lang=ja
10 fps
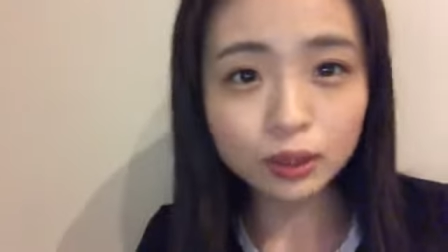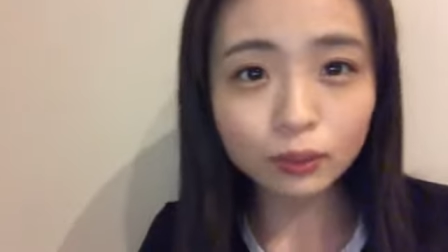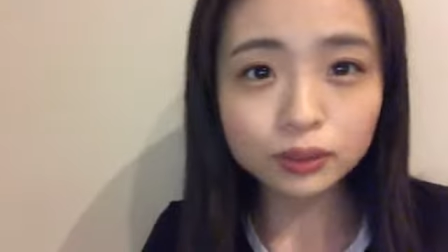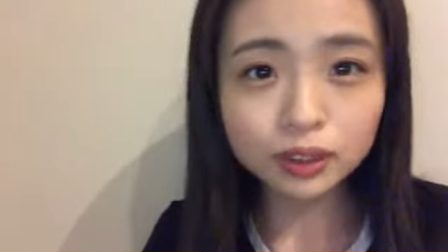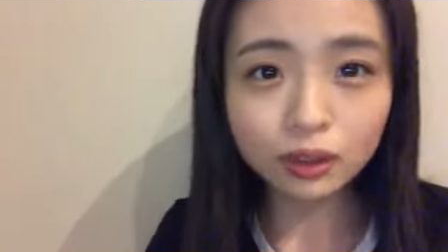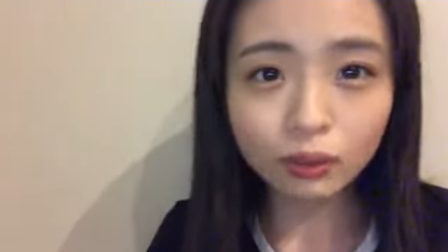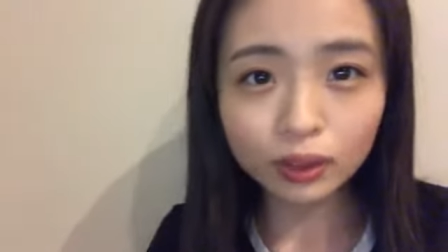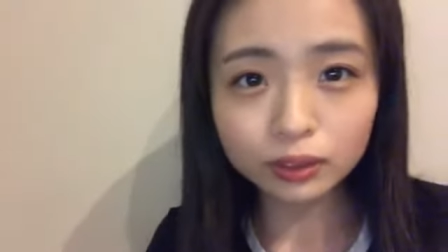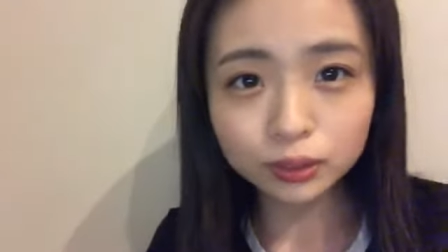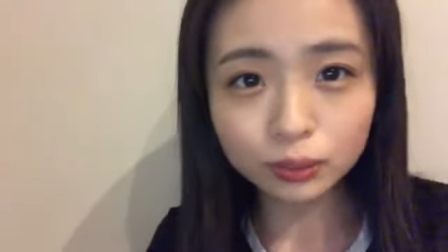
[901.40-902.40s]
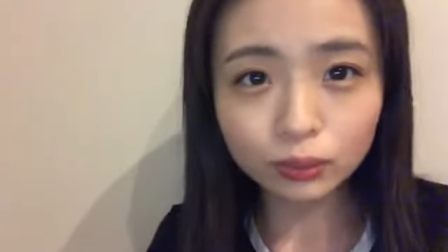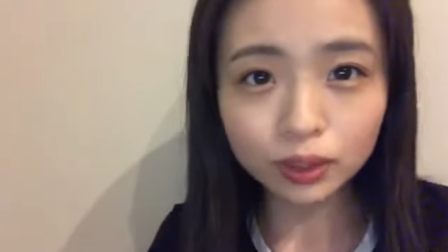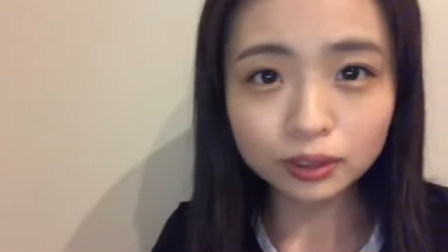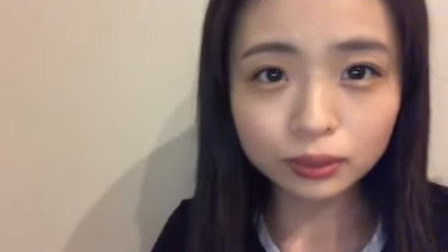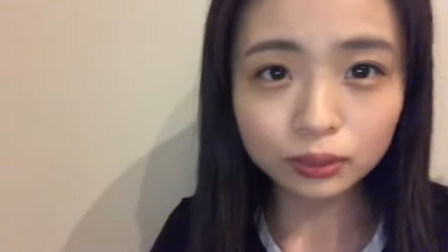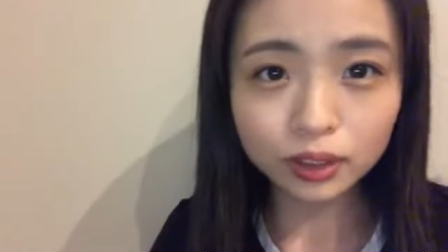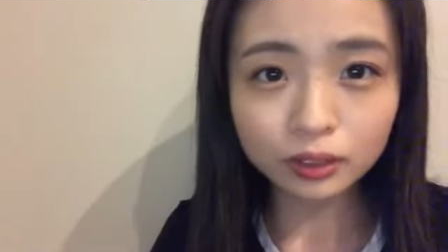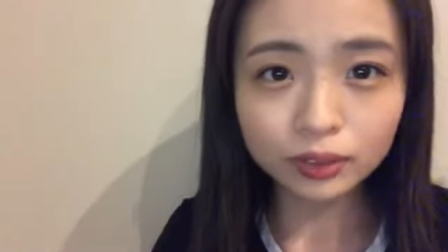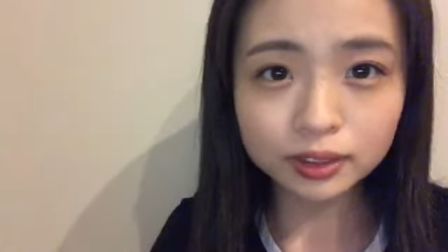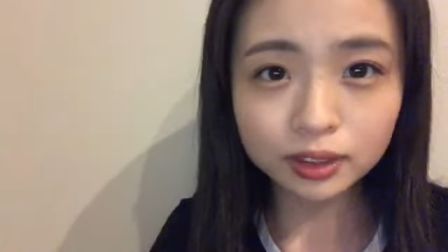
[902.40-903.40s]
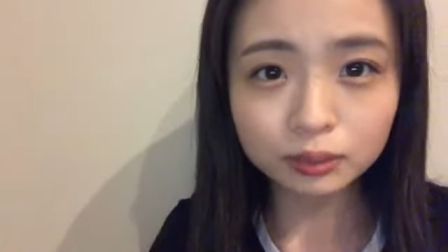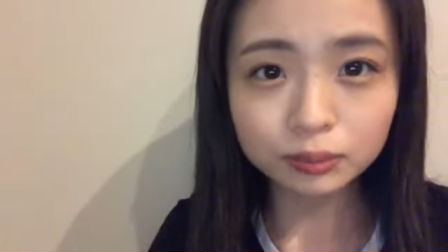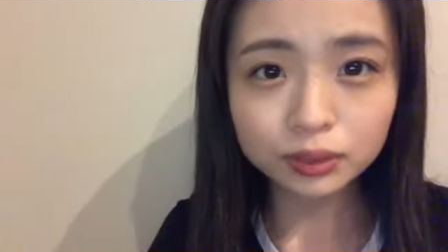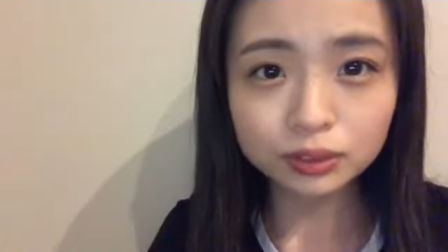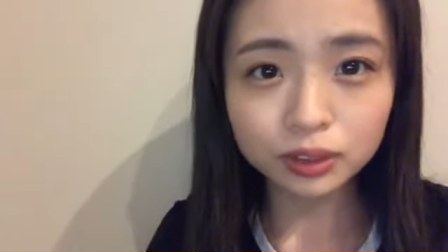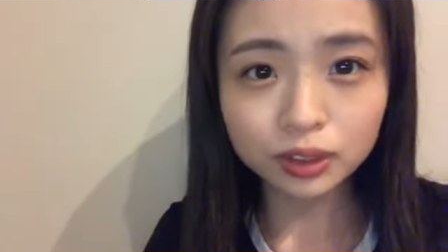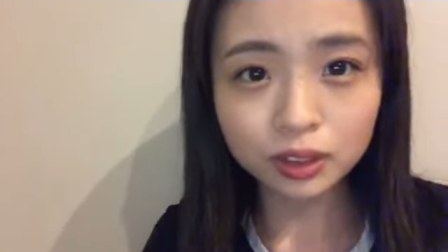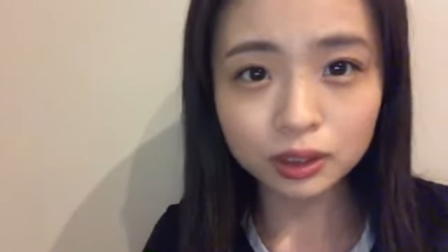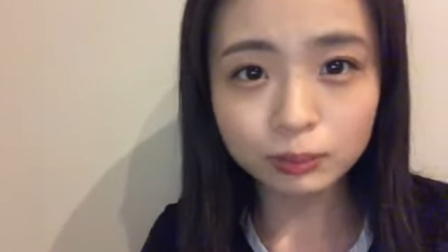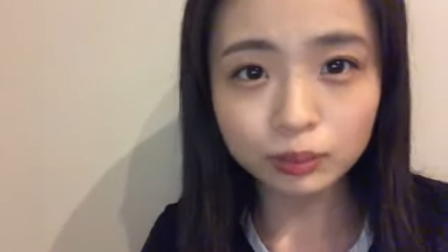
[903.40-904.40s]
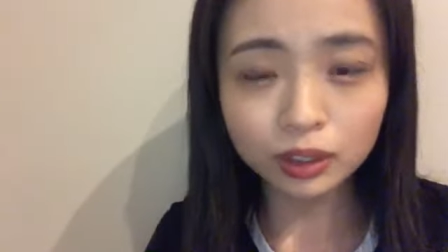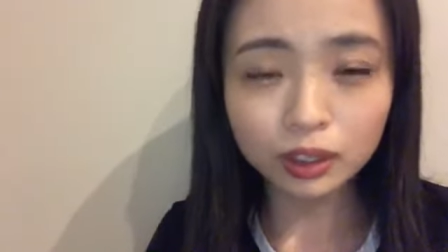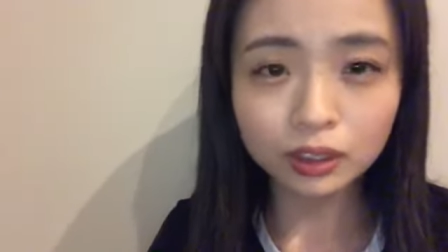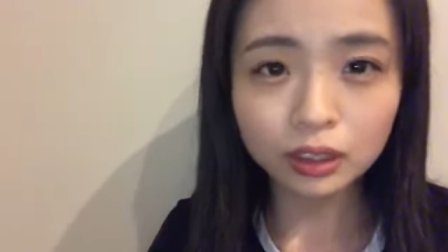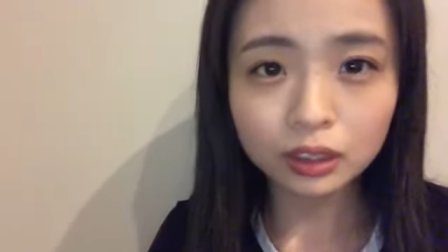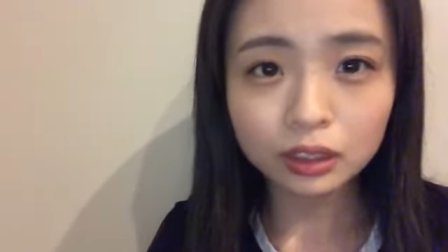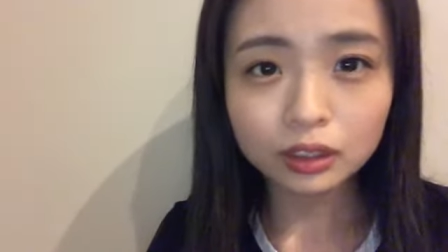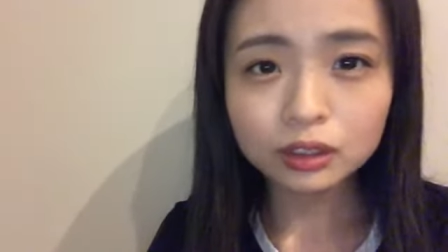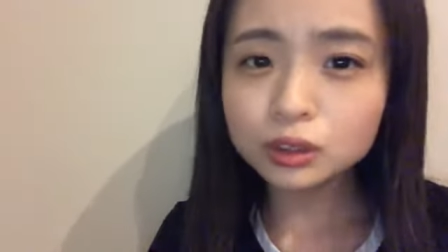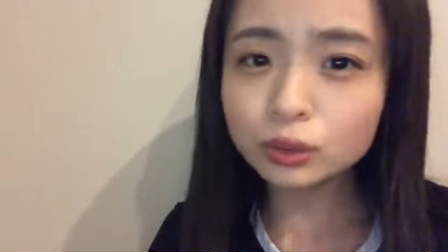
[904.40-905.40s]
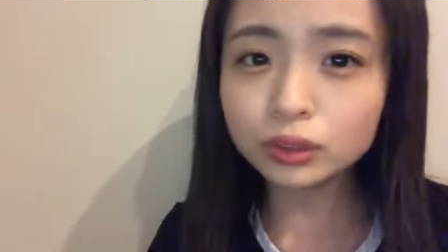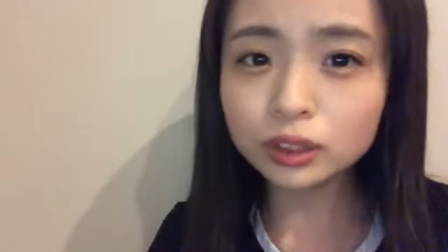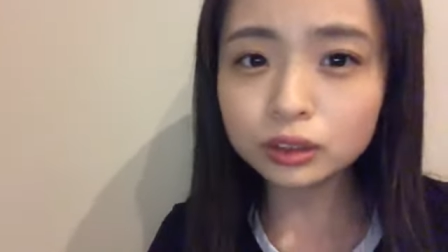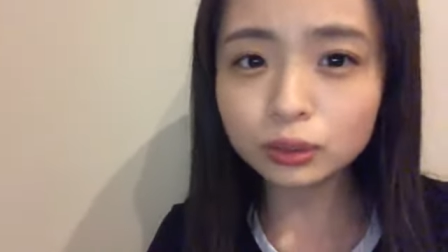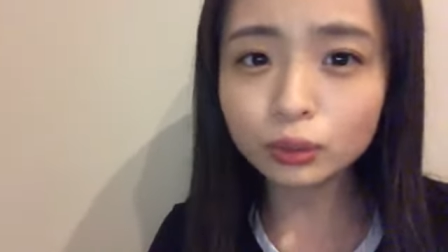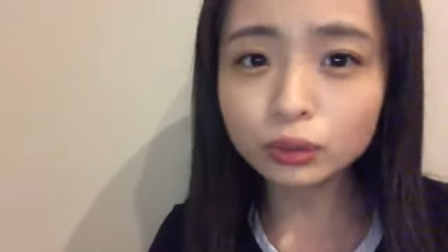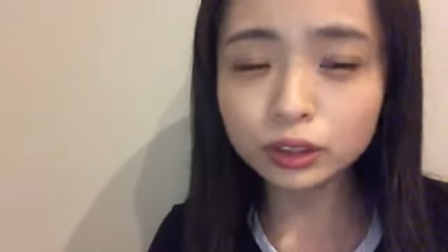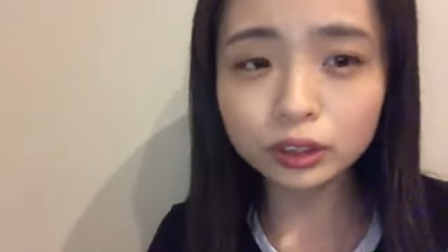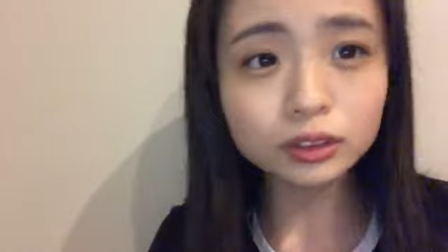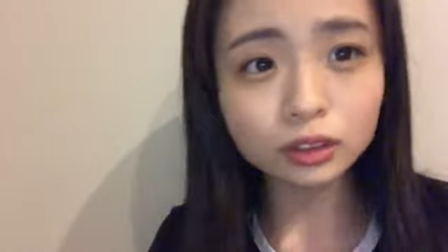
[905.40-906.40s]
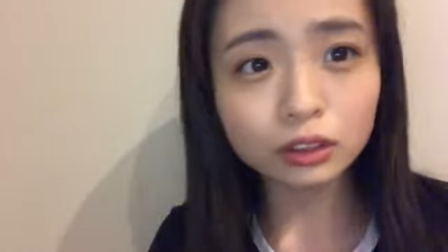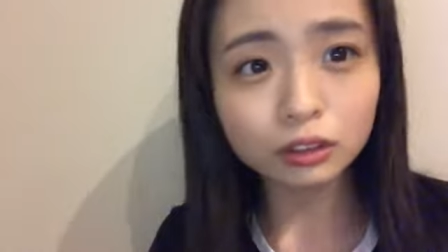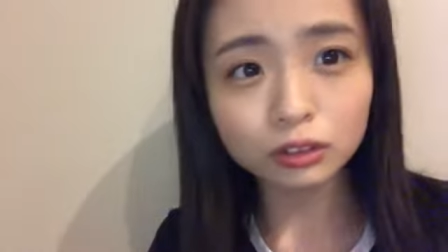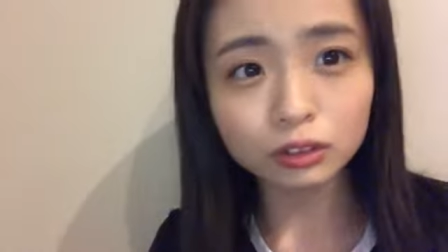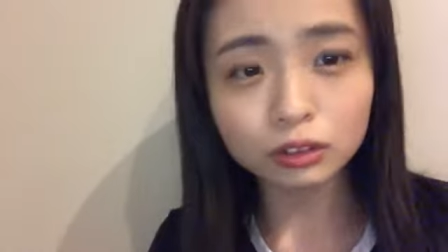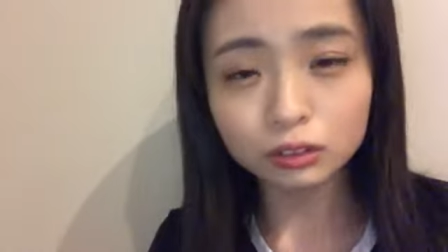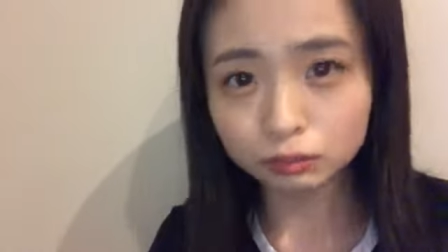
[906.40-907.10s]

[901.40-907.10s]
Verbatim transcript: さん大阪城音楽堂からの江坂ミューズの行き方もわからないそんなに遠くないんじゃないかな